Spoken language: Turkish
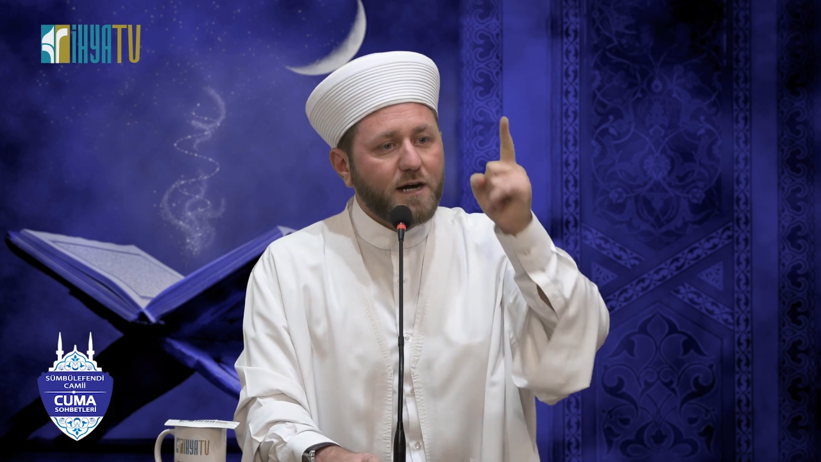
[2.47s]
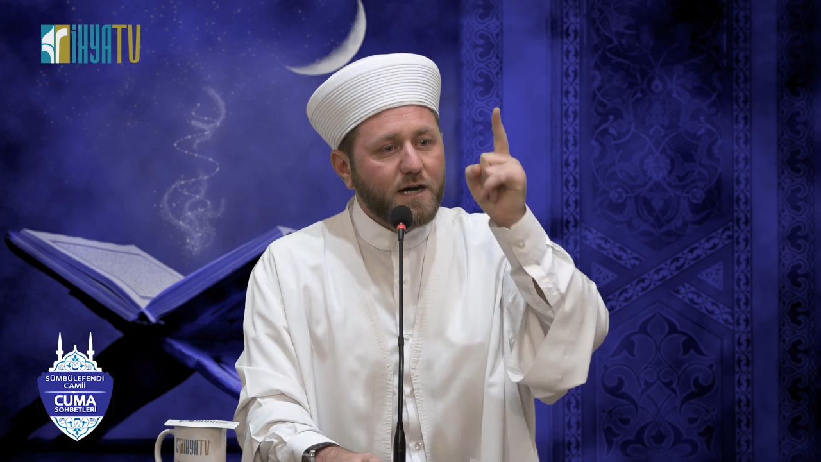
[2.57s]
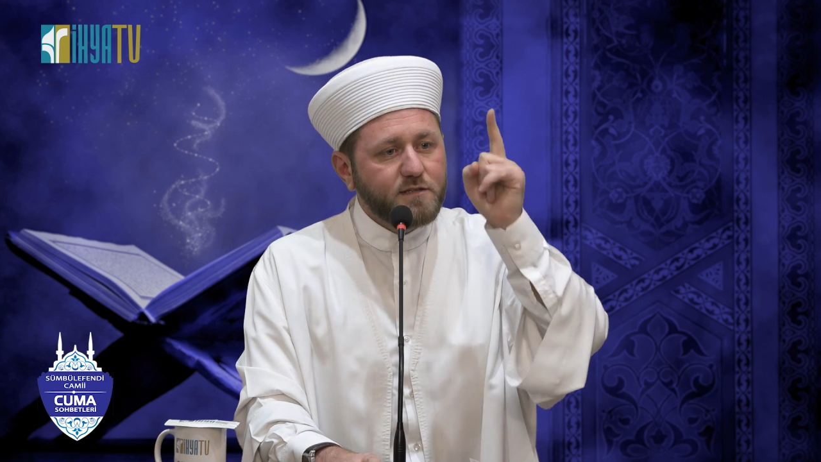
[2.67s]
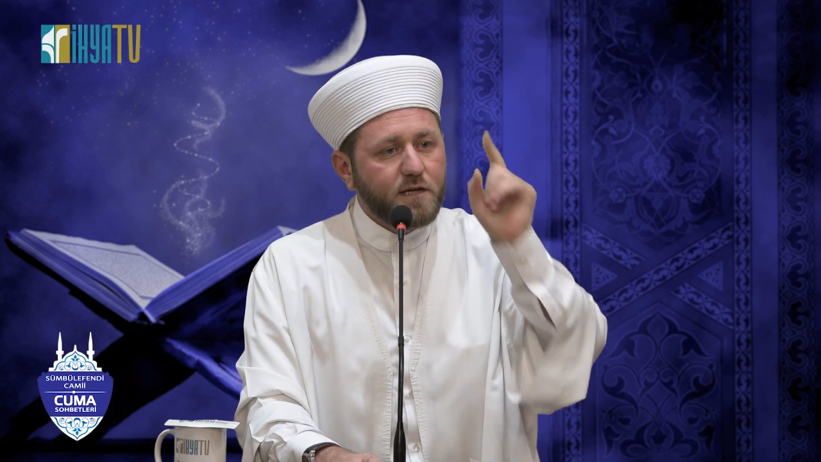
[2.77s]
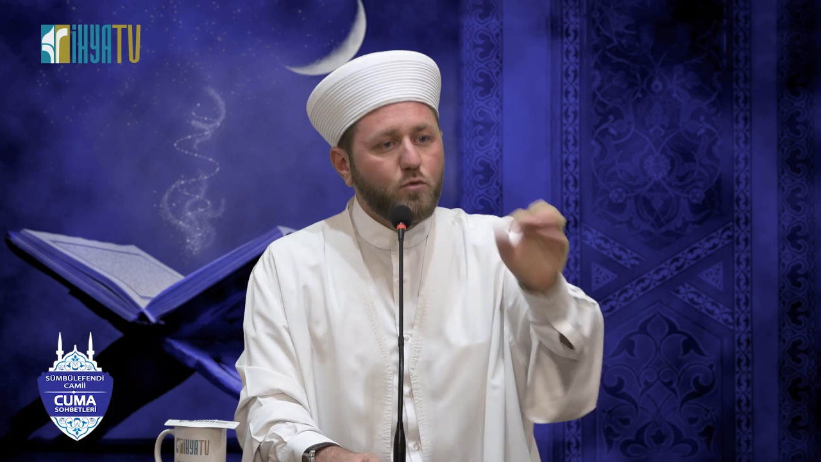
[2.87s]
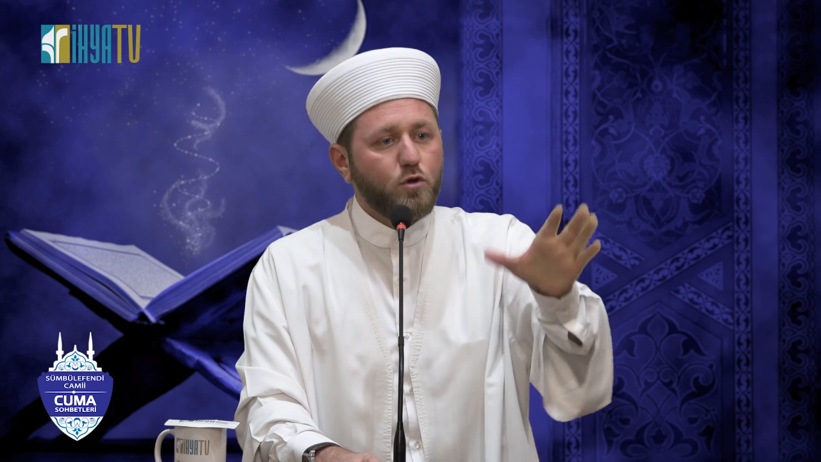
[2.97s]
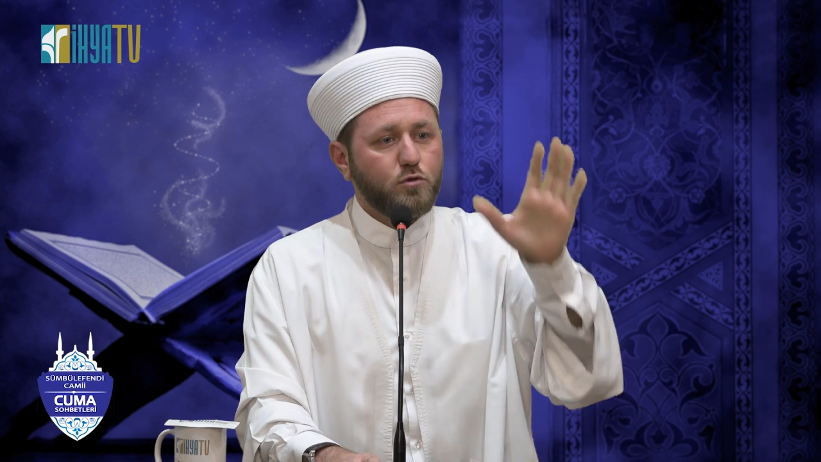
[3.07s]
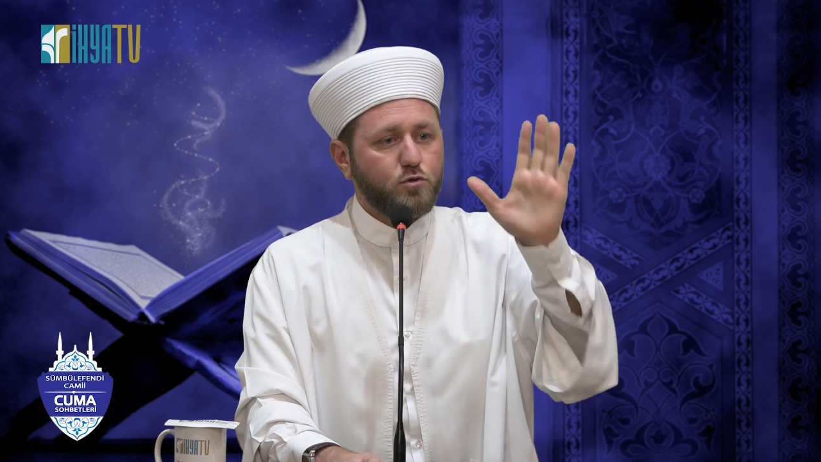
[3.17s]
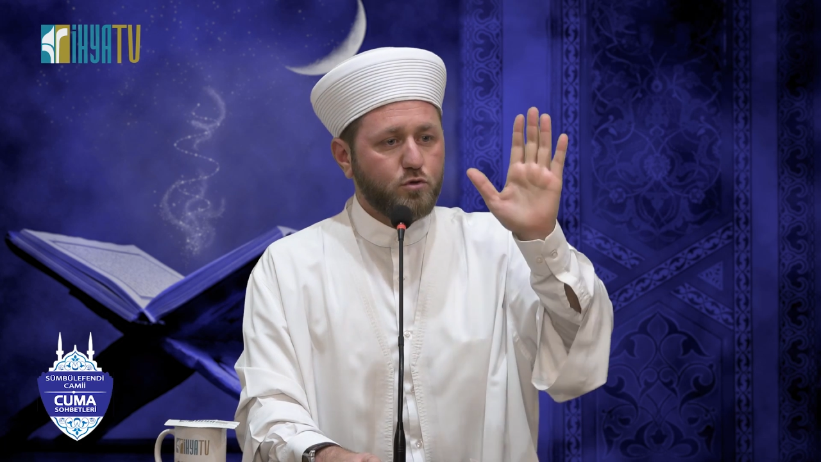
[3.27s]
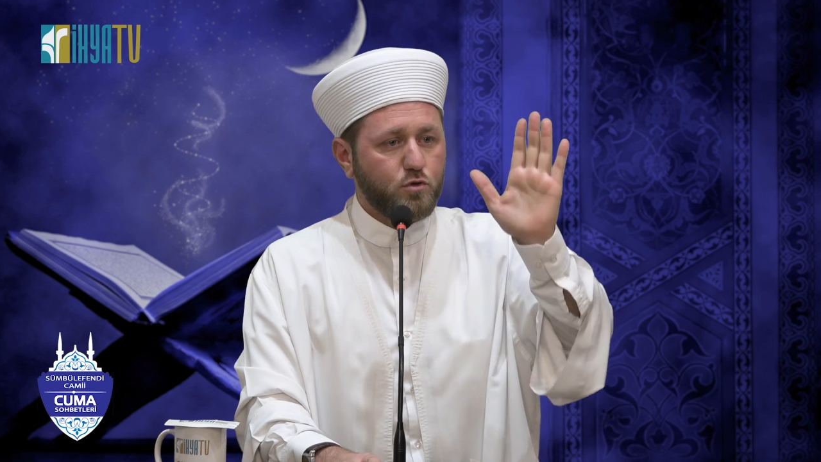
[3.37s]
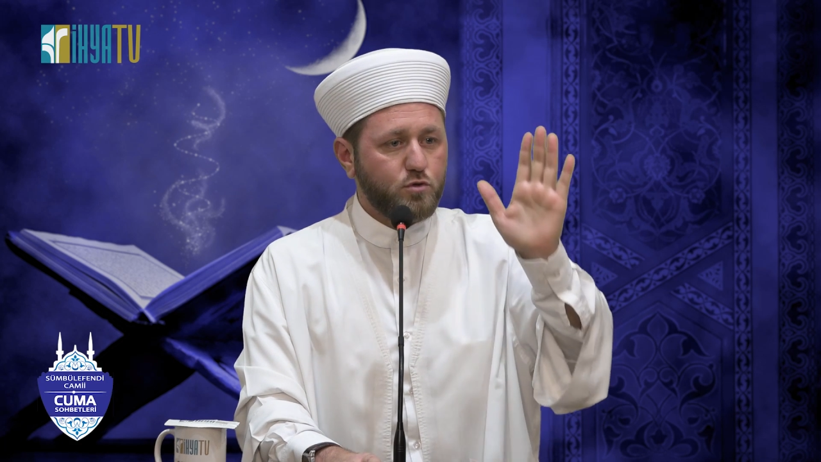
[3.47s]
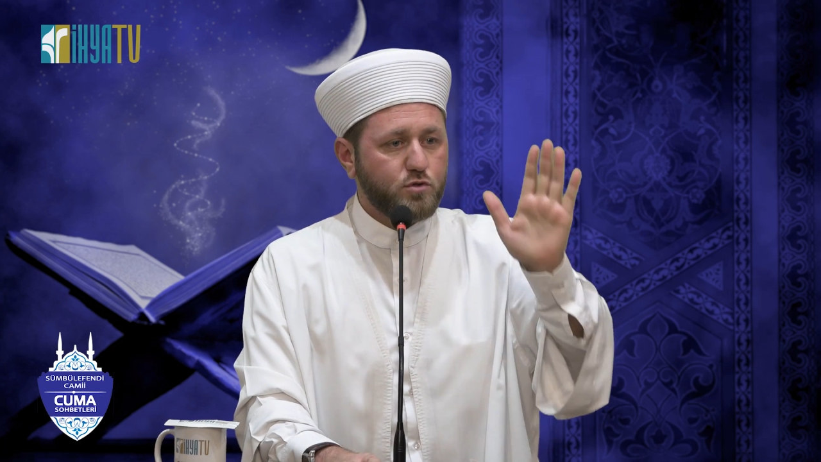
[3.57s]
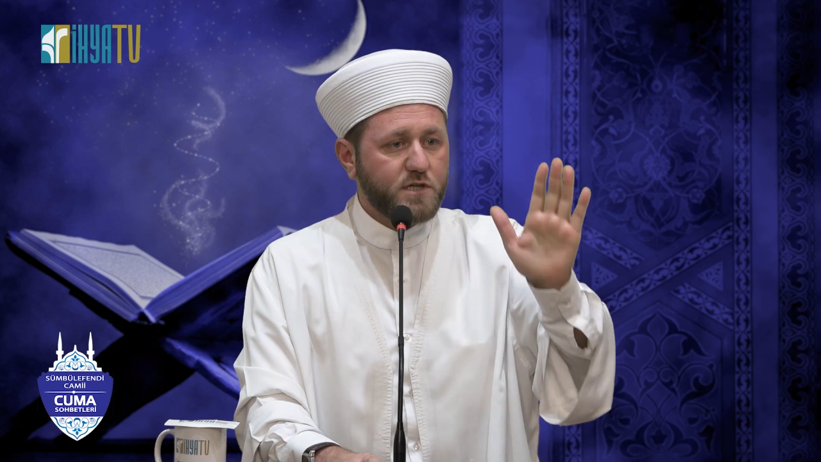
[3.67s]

adam öldürür,